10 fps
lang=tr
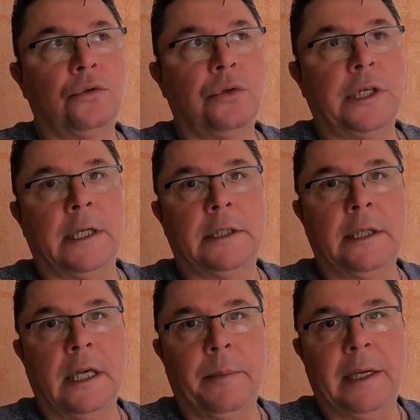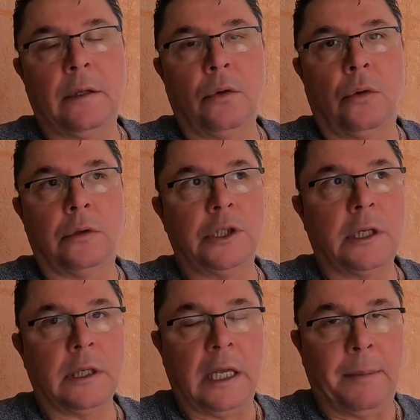Türkiye'de emekli
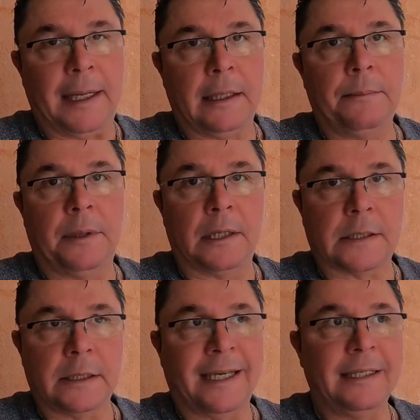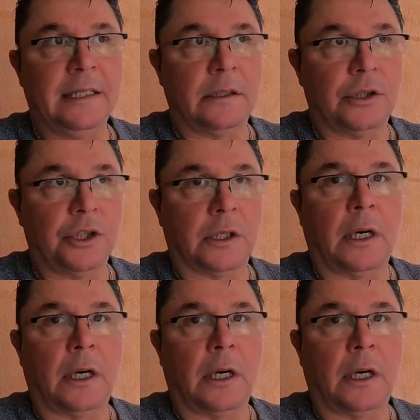olacak, emekli parasından yaşayacak.